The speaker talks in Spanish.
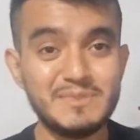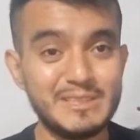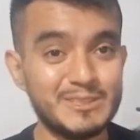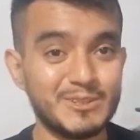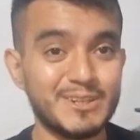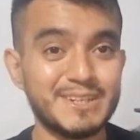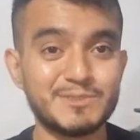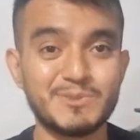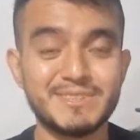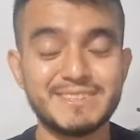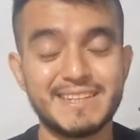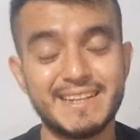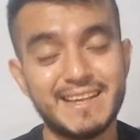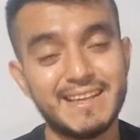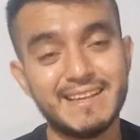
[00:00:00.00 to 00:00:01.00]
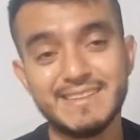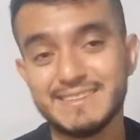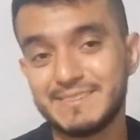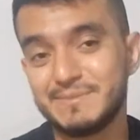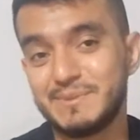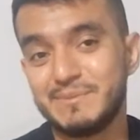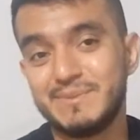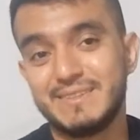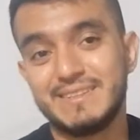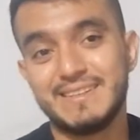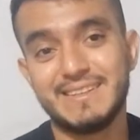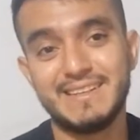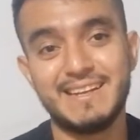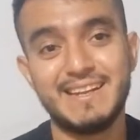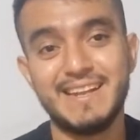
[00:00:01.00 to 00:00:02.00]
no les cuesta nada, simplemente
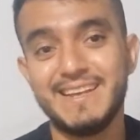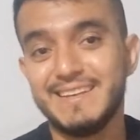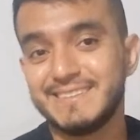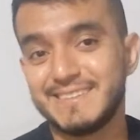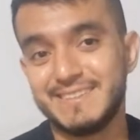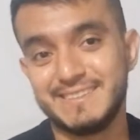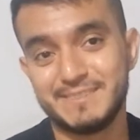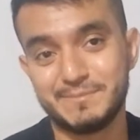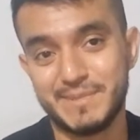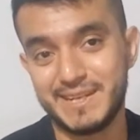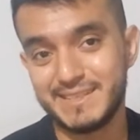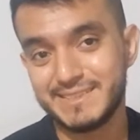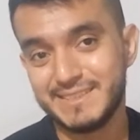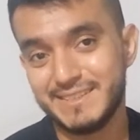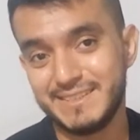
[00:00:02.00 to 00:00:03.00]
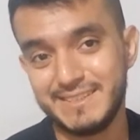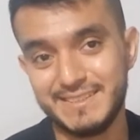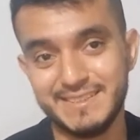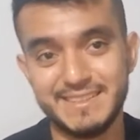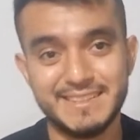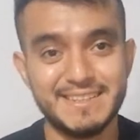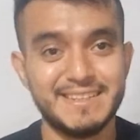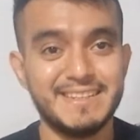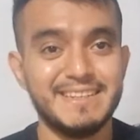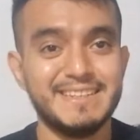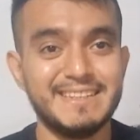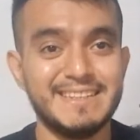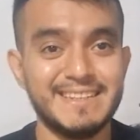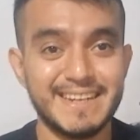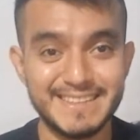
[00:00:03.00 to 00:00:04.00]
denle like si les parece y,
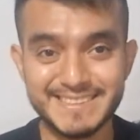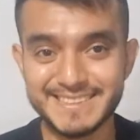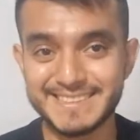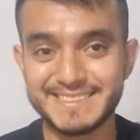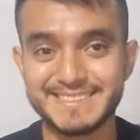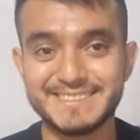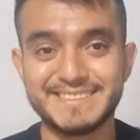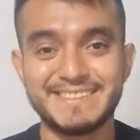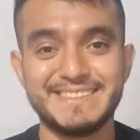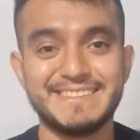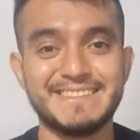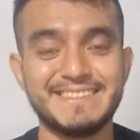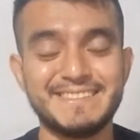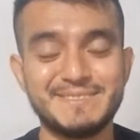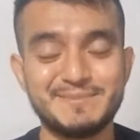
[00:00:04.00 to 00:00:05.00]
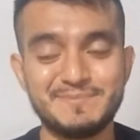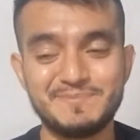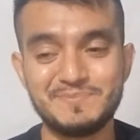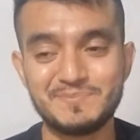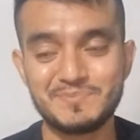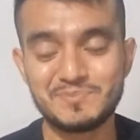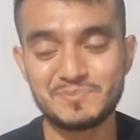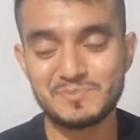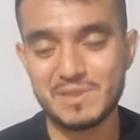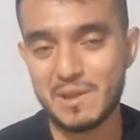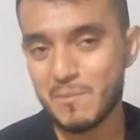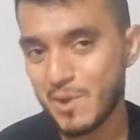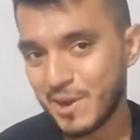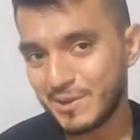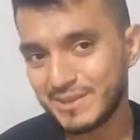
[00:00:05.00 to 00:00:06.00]
gracias. Em,
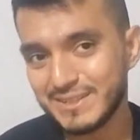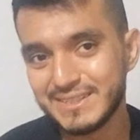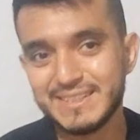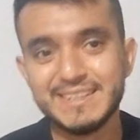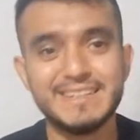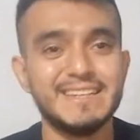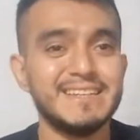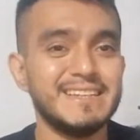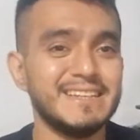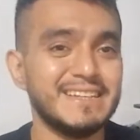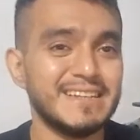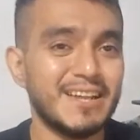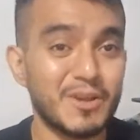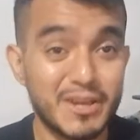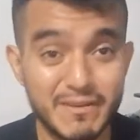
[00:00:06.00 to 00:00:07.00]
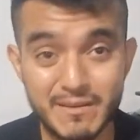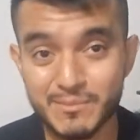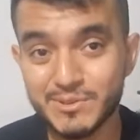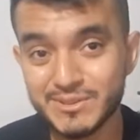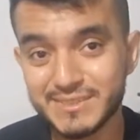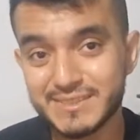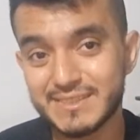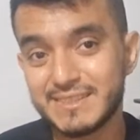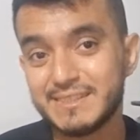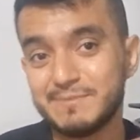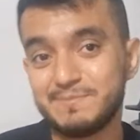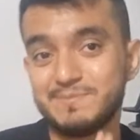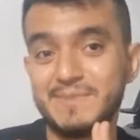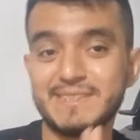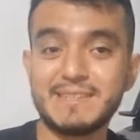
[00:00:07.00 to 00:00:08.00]
bueno, y a lo que vamos,
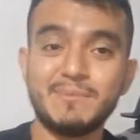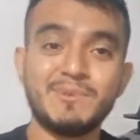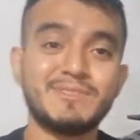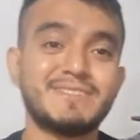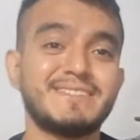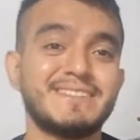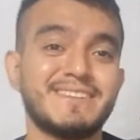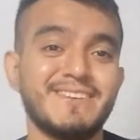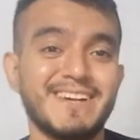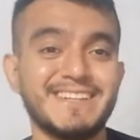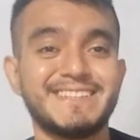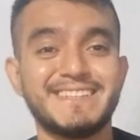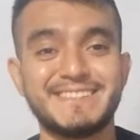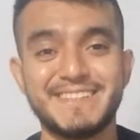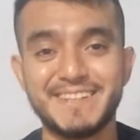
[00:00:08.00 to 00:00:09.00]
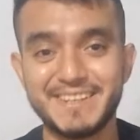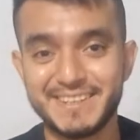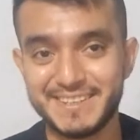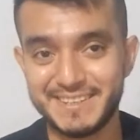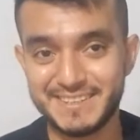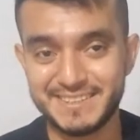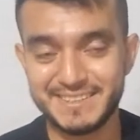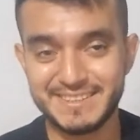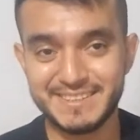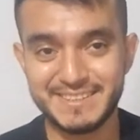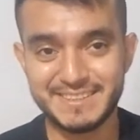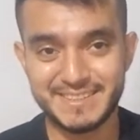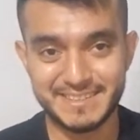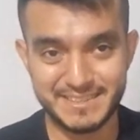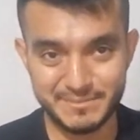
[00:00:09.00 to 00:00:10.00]
eh, estamos con esta serie de
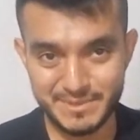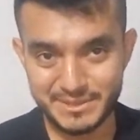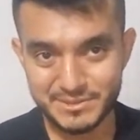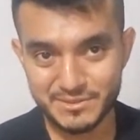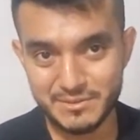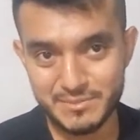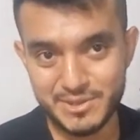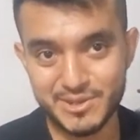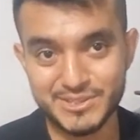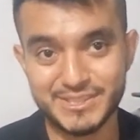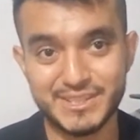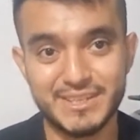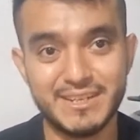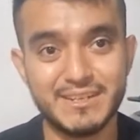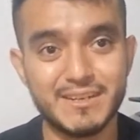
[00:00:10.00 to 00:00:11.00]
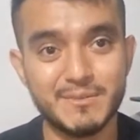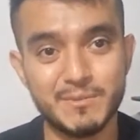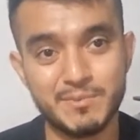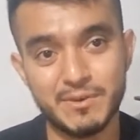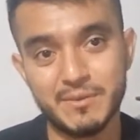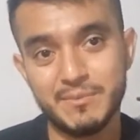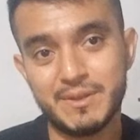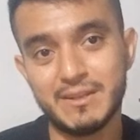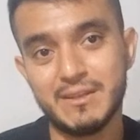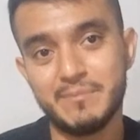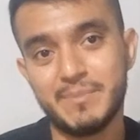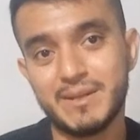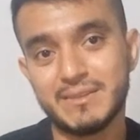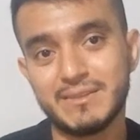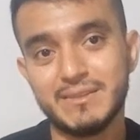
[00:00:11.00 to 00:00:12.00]
el tratamiento de minoxidil, como pueden ver en la
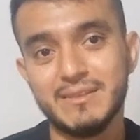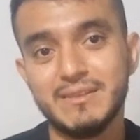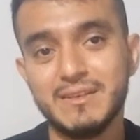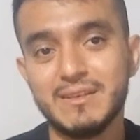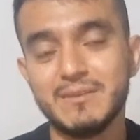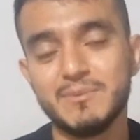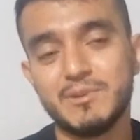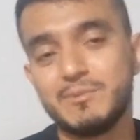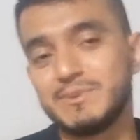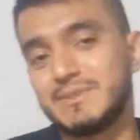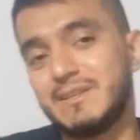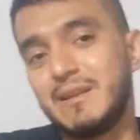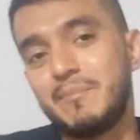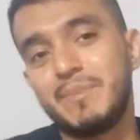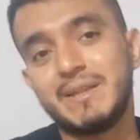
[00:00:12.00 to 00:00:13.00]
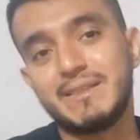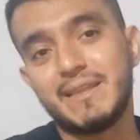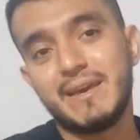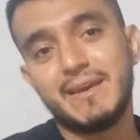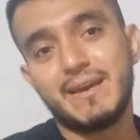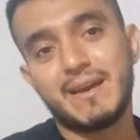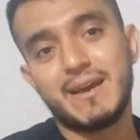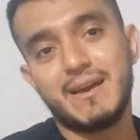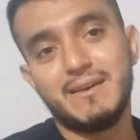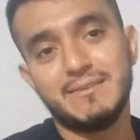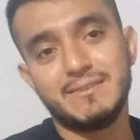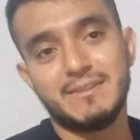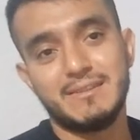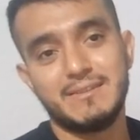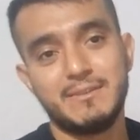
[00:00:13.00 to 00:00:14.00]
parte, bueno pues en la pantalla acá
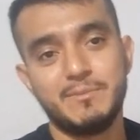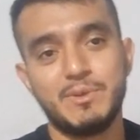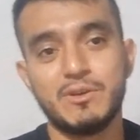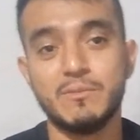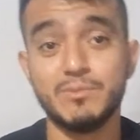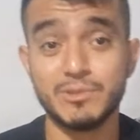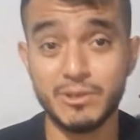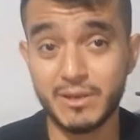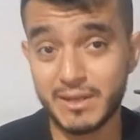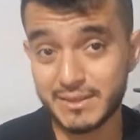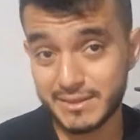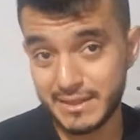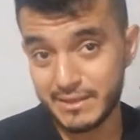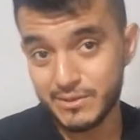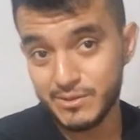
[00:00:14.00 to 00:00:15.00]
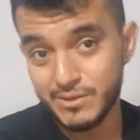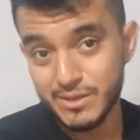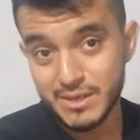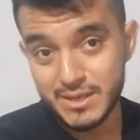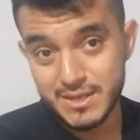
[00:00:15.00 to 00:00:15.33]
de, mi computadora tengo